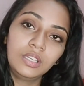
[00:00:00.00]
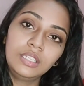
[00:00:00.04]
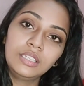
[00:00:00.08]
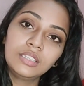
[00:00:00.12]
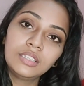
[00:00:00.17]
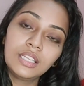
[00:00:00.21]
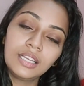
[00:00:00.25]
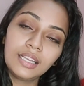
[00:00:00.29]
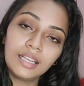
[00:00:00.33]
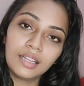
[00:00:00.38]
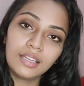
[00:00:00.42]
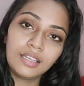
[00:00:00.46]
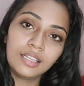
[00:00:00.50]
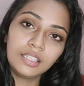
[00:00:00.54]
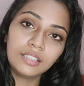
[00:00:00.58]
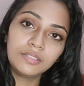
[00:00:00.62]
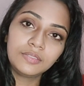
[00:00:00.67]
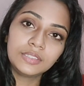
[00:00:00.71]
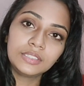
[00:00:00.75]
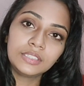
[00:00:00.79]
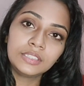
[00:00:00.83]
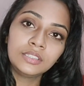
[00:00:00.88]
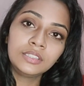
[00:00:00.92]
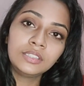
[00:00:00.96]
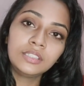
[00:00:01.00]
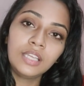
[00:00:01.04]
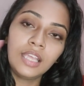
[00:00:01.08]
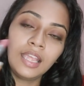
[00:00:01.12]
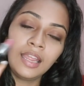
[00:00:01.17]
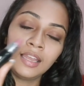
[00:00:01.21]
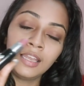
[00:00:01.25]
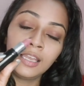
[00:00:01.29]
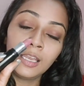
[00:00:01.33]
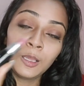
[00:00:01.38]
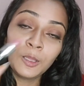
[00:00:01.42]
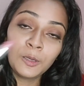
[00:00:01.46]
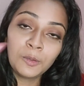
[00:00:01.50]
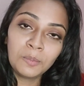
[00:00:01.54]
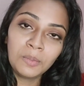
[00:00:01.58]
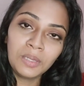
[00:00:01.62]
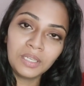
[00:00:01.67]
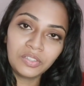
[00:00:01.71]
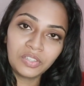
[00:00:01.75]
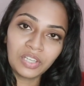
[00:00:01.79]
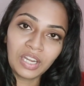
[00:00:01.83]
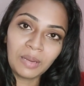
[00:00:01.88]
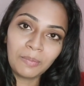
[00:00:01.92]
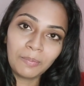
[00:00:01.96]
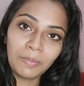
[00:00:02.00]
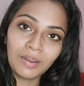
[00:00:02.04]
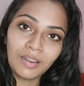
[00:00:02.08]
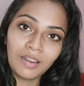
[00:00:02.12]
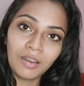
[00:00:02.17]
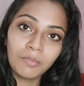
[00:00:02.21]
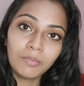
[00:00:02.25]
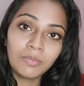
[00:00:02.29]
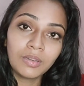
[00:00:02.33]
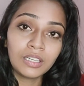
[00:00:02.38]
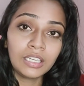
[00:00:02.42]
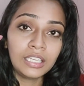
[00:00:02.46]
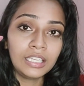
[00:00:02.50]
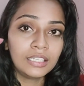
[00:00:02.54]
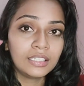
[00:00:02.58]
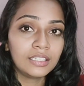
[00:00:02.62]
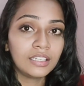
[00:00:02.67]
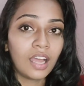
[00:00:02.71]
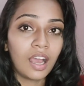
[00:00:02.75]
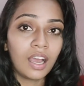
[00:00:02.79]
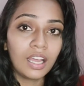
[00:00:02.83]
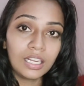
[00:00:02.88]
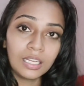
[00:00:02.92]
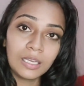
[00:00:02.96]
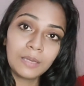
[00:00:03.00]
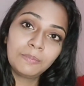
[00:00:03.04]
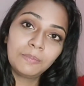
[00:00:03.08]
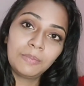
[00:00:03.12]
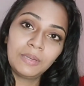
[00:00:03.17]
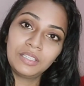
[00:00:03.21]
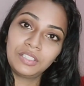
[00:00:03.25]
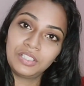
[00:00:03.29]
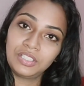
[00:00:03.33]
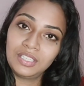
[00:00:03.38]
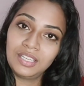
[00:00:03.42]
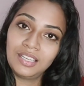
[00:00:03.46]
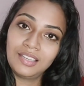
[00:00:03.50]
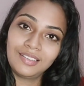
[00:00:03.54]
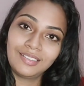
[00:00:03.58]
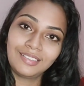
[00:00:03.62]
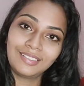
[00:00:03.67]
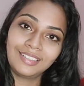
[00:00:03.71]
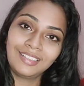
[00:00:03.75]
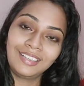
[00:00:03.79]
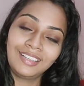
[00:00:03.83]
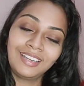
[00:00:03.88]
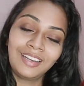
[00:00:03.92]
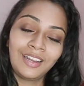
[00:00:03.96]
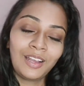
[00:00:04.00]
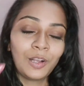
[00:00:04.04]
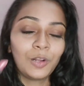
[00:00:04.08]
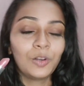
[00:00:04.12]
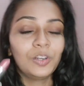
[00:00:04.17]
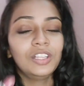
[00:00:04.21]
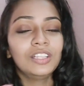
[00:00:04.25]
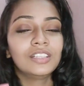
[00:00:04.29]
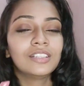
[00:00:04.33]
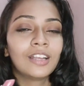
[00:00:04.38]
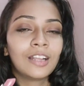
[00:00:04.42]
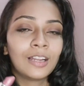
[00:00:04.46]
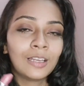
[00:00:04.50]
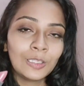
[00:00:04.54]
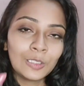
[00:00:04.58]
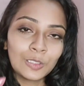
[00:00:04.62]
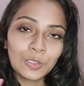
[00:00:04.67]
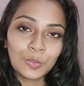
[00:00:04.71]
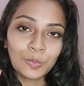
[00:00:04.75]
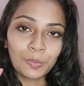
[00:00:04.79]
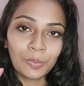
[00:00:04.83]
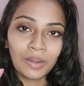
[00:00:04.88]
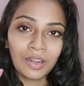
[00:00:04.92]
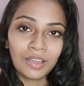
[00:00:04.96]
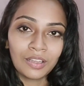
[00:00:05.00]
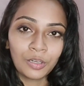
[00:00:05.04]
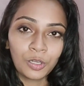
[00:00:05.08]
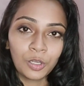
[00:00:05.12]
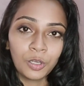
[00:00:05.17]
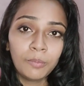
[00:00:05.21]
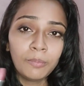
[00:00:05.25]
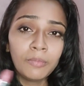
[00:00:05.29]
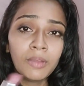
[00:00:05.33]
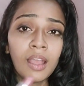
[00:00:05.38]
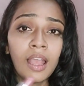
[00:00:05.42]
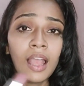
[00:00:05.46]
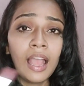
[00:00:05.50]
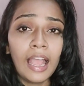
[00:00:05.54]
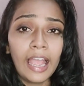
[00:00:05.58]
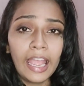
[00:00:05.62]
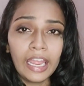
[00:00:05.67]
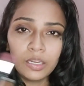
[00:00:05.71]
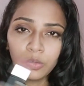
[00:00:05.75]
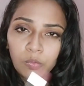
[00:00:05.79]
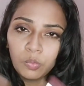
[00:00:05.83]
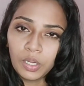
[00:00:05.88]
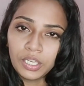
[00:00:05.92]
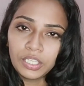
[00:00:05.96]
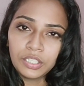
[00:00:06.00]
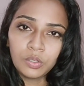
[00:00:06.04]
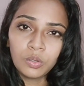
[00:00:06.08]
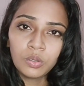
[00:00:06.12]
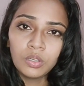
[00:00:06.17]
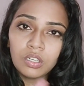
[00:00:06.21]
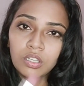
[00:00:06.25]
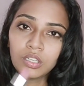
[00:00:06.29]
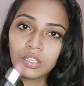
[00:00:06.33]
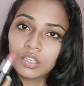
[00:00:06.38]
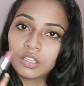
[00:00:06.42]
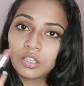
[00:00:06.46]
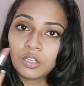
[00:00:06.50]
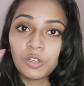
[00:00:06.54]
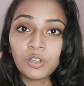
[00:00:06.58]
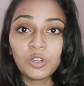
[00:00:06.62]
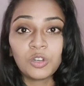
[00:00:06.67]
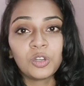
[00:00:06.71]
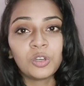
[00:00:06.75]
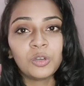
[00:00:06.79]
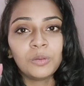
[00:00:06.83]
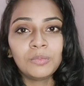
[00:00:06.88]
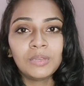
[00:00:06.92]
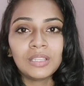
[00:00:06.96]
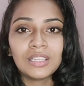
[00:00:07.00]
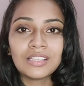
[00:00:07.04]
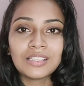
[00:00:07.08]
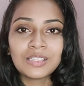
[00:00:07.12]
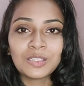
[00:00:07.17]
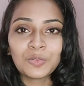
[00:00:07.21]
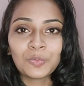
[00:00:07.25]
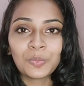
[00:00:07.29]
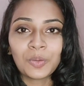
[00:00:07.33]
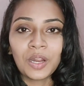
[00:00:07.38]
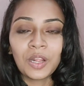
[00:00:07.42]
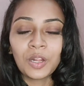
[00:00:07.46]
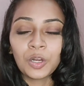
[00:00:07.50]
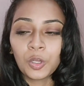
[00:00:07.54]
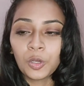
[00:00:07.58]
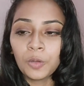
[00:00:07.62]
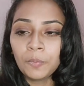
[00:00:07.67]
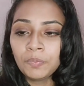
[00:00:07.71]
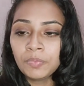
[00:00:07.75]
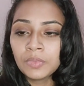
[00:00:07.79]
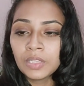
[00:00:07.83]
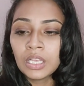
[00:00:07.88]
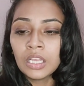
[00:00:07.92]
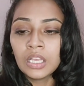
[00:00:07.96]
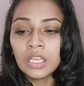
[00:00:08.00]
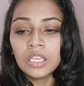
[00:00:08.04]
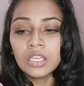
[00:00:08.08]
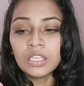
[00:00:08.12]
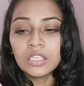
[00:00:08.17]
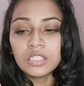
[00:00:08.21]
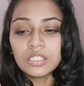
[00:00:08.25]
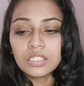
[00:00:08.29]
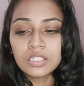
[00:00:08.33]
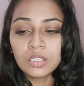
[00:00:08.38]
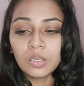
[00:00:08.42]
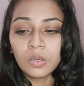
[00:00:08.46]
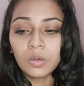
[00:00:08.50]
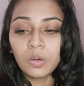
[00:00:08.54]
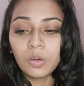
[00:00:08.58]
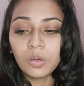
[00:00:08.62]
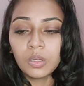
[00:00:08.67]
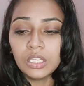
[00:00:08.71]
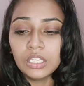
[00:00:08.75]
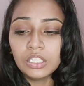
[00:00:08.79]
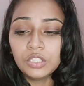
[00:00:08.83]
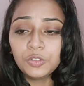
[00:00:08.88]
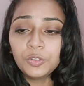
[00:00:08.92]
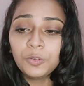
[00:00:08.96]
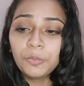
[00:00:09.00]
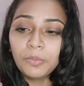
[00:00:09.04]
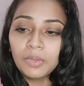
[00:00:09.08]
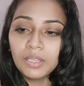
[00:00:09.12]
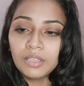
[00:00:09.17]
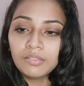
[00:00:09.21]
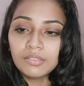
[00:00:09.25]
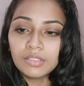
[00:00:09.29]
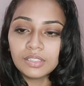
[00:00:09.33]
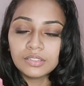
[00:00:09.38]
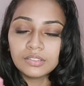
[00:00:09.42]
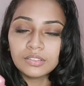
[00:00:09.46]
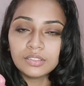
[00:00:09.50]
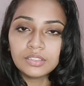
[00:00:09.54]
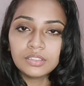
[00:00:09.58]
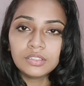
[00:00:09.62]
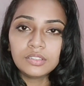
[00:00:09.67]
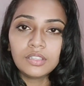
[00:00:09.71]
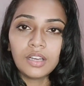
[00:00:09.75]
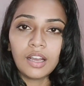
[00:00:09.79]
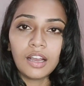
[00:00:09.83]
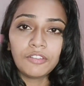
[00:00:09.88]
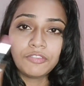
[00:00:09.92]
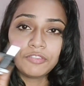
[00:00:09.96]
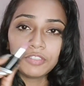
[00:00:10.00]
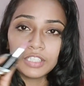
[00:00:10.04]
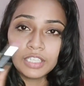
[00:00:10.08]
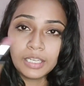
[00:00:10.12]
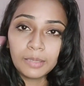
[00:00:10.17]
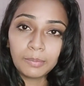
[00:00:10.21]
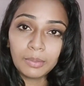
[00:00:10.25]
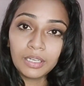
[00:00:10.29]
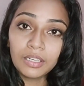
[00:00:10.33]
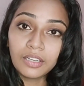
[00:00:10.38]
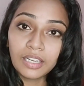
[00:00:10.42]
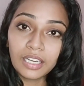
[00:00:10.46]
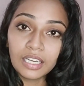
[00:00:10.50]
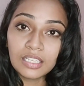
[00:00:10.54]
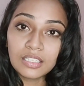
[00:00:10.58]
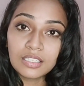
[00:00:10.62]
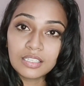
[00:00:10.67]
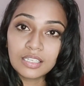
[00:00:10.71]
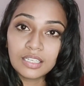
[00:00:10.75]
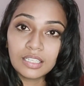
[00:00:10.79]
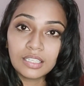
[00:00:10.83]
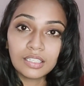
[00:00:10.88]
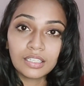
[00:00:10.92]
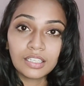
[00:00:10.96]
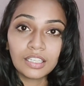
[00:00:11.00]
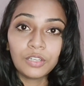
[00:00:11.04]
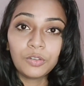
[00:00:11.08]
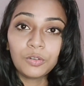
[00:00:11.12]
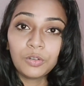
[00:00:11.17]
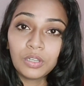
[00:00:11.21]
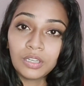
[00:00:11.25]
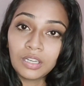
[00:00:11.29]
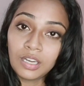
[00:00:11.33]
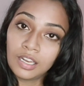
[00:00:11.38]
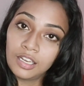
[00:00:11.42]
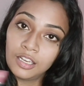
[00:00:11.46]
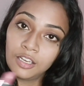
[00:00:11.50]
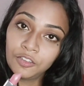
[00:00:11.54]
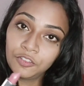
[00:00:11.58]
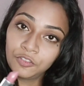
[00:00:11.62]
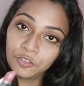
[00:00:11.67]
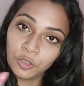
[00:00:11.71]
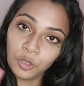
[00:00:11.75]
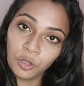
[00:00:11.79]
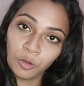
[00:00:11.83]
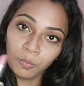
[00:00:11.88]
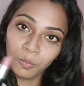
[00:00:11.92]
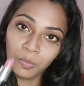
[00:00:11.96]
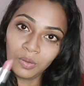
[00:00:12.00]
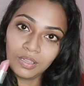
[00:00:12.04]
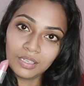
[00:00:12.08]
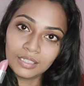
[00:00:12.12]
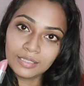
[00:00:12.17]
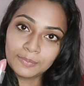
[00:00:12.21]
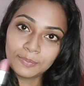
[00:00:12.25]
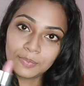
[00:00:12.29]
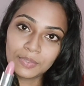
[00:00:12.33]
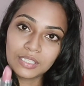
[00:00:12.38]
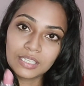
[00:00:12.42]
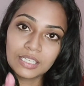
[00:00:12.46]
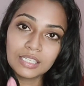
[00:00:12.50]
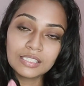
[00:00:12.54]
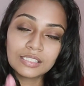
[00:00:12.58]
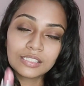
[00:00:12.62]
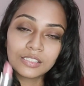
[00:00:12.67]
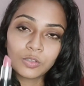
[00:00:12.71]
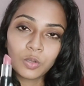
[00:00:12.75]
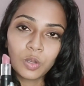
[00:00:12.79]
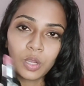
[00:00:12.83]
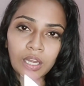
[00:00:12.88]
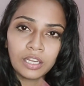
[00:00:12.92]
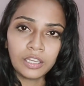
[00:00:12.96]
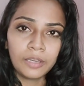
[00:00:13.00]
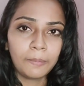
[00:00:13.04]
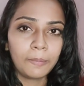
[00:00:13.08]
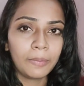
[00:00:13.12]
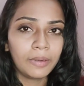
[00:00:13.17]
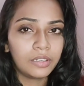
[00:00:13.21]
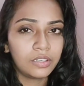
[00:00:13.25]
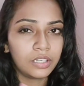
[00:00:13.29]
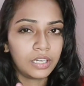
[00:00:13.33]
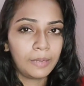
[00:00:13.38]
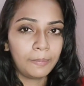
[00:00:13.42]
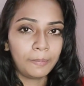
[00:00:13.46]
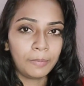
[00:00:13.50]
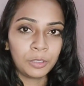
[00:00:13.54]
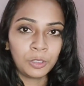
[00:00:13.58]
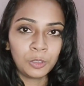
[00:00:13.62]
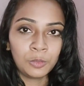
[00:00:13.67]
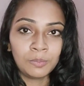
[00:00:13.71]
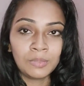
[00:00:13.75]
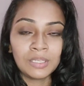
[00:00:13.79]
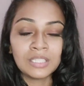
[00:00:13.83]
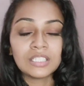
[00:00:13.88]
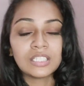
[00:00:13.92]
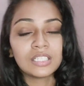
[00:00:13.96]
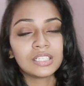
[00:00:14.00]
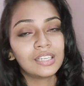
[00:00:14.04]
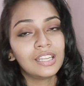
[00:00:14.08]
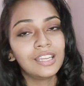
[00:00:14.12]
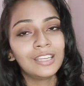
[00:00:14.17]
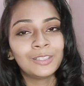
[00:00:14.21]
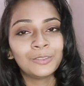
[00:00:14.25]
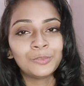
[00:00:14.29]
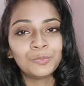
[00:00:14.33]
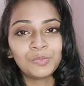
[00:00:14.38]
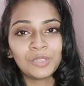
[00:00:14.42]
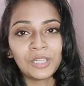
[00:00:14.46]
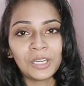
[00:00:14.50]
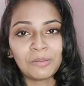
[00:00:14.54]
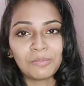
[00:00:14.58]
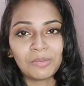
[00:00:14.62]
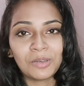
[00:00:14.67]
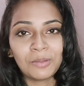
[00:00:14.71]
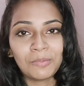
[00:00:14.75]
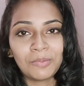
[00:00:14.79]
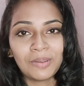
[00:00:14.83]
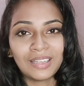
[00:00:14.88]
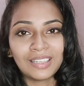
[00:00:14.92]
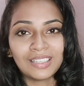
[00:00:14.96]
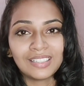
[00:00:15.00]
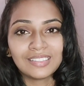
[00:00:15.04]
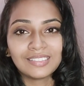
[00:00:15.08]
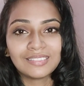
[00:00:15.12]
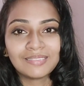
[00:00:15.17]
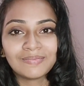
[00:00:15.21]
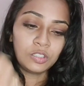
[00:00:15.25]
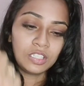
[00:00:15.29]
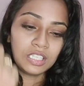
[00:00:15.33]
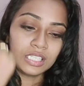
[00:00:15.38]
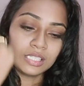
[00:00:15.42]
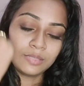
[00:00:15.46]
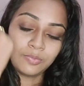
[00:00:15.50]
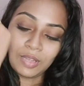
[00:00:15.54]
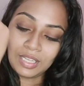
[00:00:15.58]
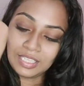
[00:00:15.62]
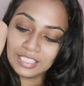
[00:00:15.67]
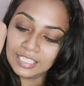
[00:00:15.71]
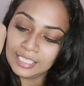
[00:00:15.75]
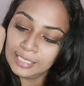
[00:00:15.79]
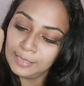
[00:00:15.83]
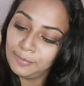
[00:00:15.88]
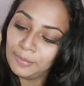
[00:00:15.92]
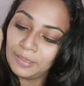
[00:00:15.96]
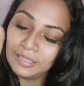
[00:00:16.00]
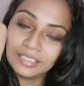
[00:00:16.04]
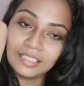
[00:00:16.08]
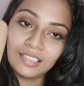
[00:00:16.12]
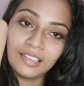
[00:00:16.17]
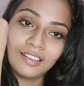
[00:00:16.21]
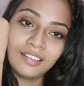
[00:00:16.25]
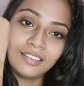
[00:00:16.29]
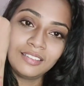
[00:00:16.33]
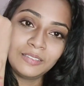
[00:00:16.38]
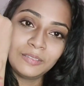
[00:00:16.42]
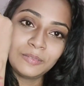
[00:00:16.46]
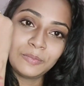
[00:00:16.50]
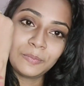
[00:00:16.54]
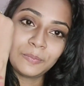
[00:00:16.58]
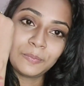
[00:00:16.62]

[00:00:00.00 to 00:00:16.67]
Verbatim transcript: இந்த கலர் வந்து எல்லாருமே ட்ரை பண்ணலாம் நீங்கள் டார்க் கம்ப்ளெக்ஷனாக இருக்கிறீங்கன்னா கூட இந்த கலர் சூப்பராக இருக்கும் அண்ட் ஒயிட் டவுனில் இருக்கிறவங்களுக்கும் இது சூப்பராக இருக்கும் ஸோ இதுவுமே வந்து அஃபர்டபுள் ரேஞ்சில் இருக்கிற ஒரு நல்ல ஃபார்முலா லிப்ஸ்டிக் ஸோ கண்டிப்பாக ட்ரை பண்ணணும்னு நினச்சிங்கன்னா இதுவும் ட்ரை பண்ணி பாருங்கள் ஸ்வாட்சஸ் பார்த்துடலாம்